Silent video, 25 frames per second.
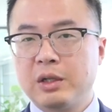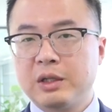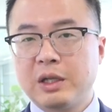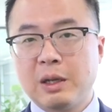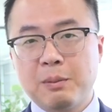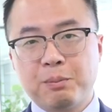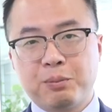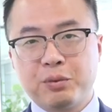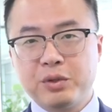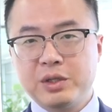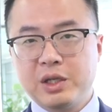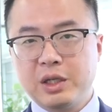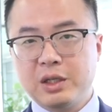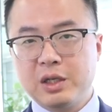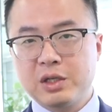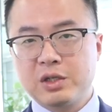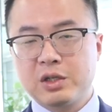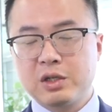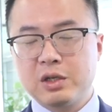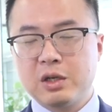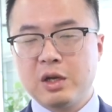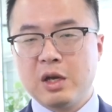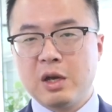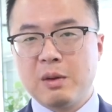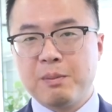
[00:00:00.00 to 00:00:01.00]
但不幸的
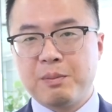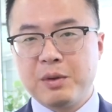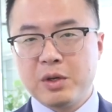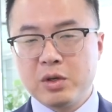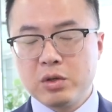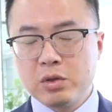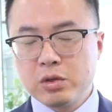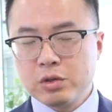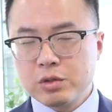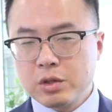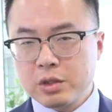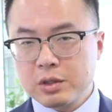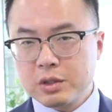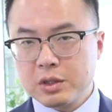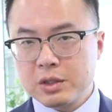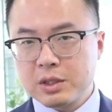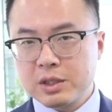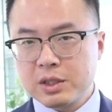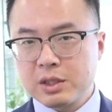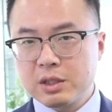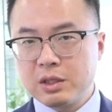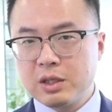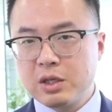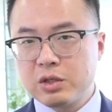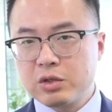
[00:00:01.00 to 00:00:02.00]
是，比如说这
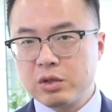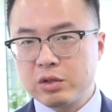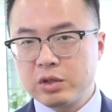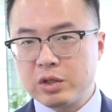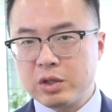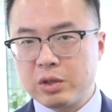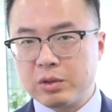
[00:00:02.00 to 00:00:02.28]
四类中